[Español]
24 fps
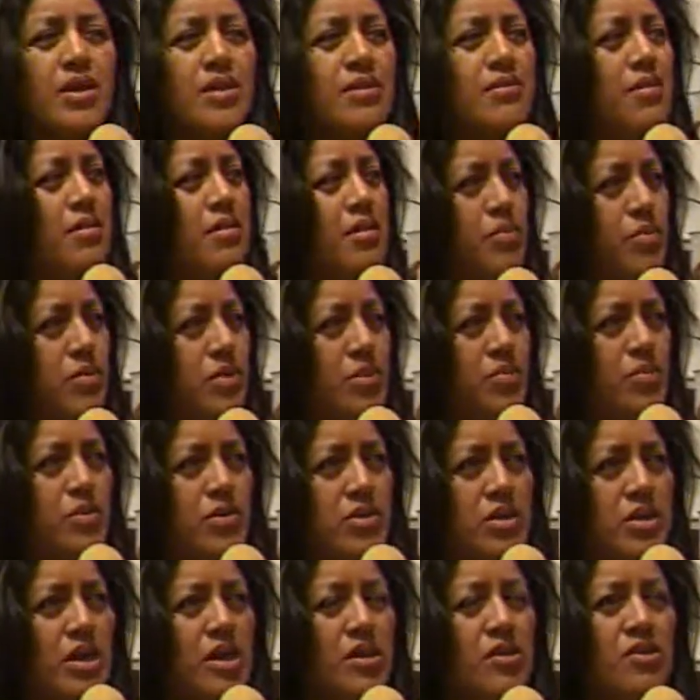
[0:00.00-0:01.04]
este tipo de
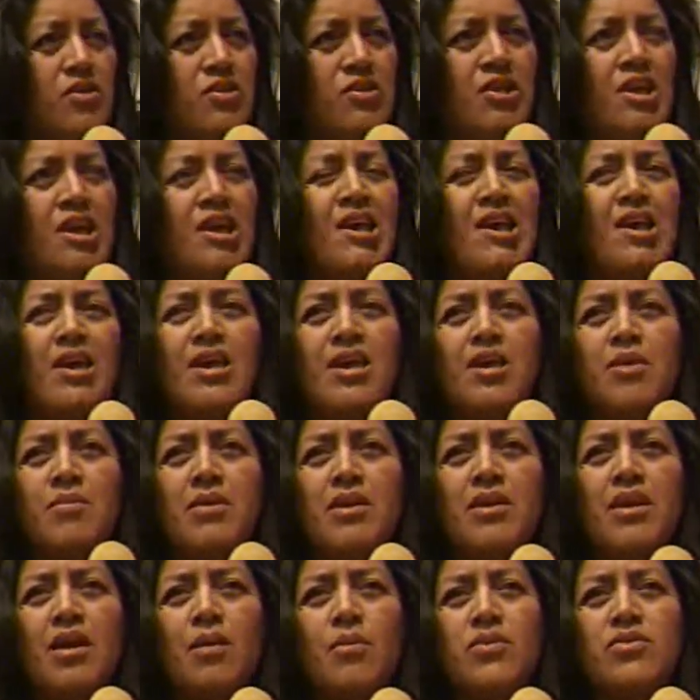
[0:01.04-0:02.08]
proyectos.
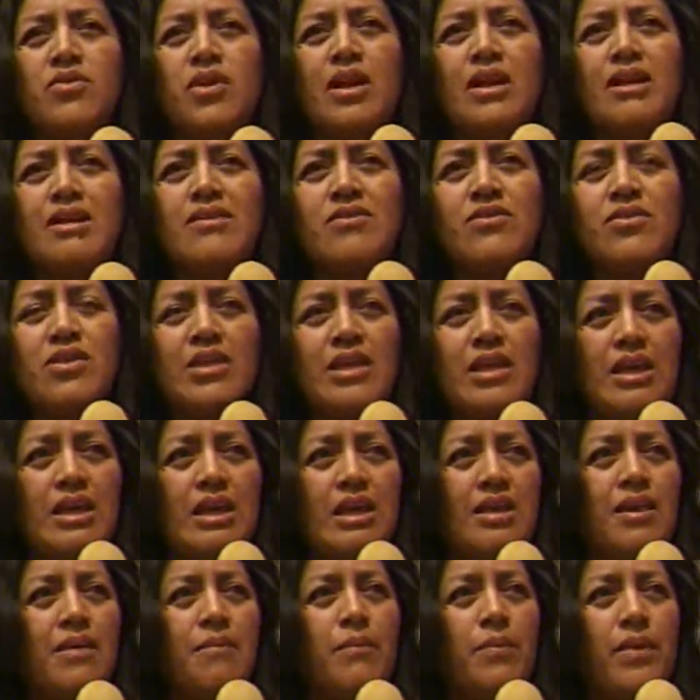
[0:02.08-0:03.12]
Invitamos al resto de,
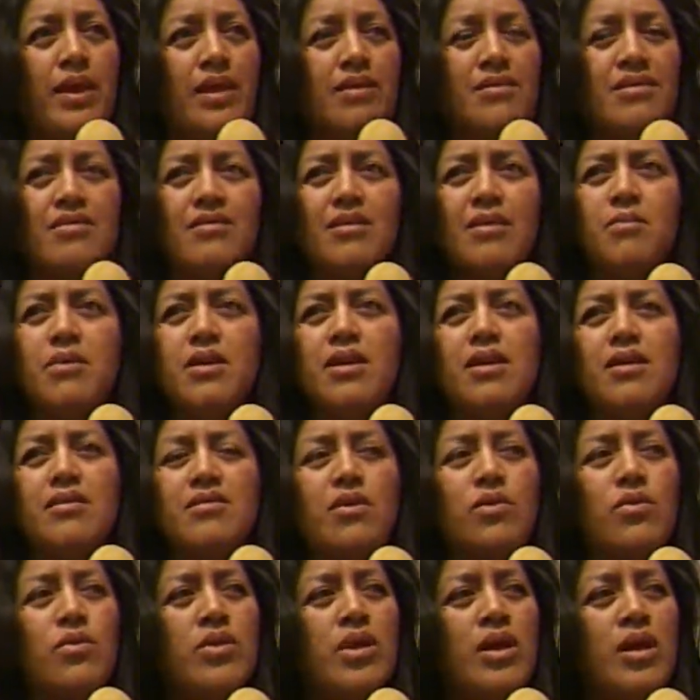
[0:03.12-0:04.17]
empresas también que se
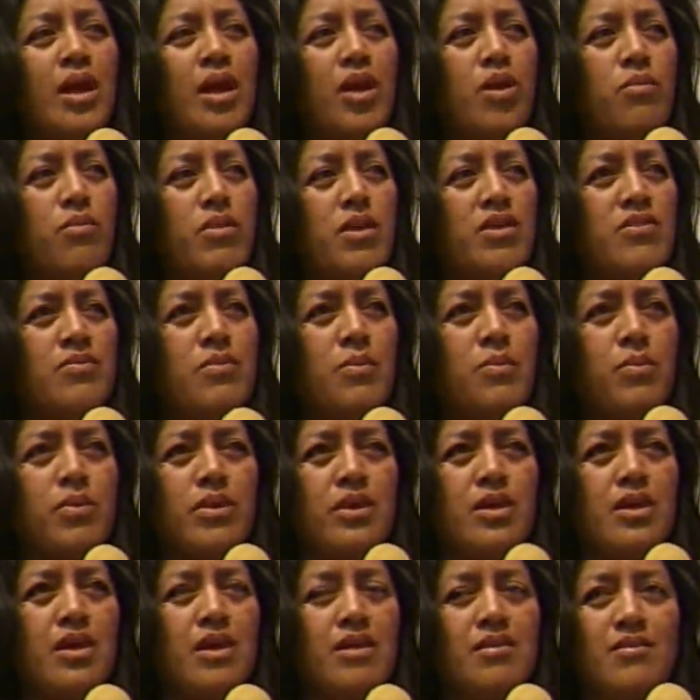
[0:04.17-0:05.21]
unan a lo mismo,
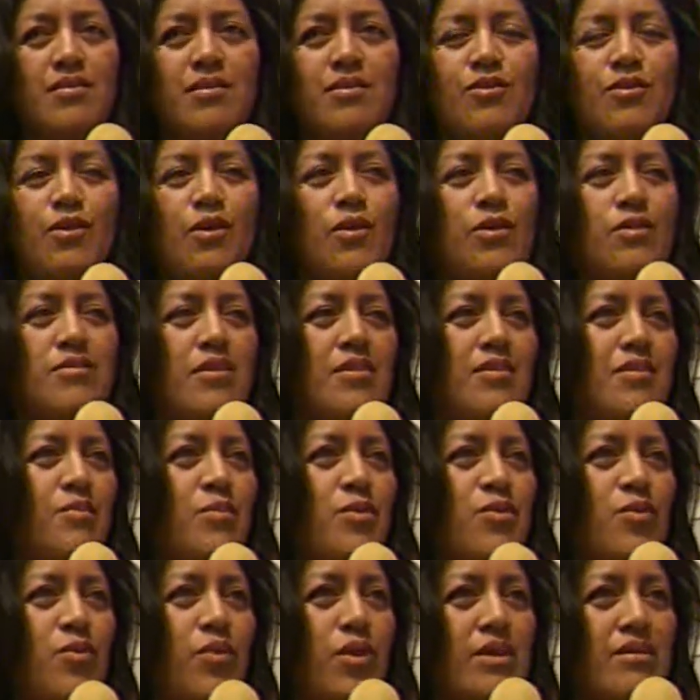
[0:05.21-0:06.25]
porque si todos hacemos
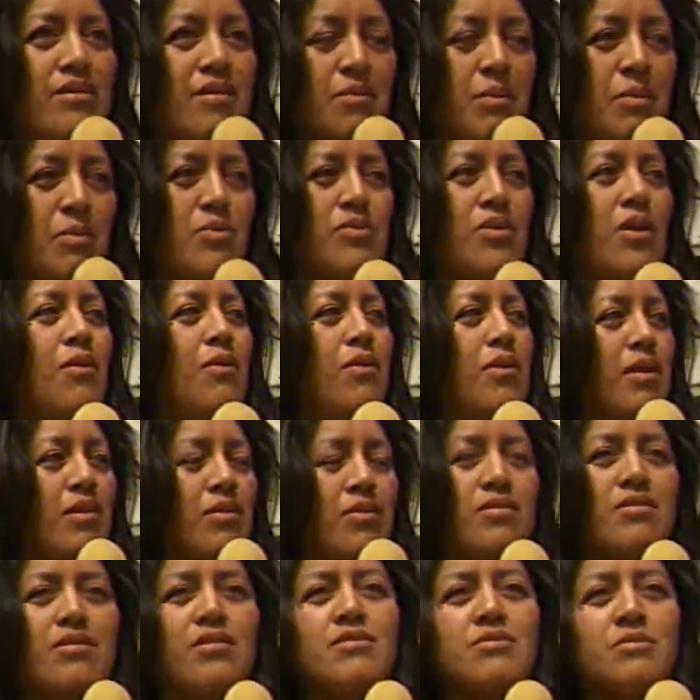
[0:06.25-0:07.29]
fuerza, vamos a lograr
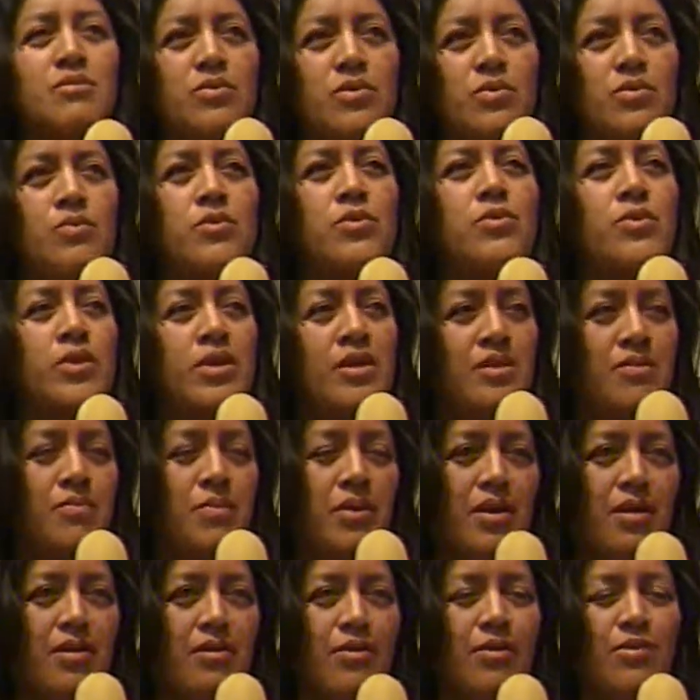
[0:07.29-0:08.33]
cosas muy, muy buenas para
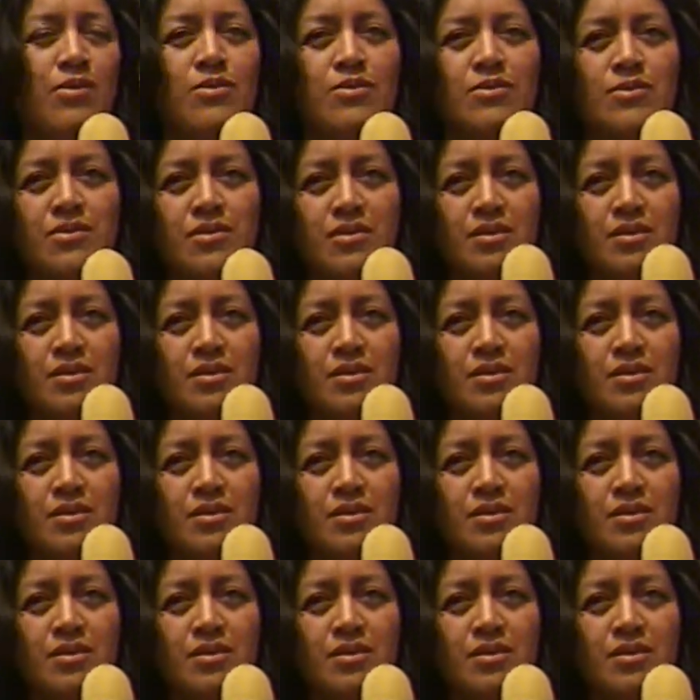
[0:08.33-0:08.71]
todos.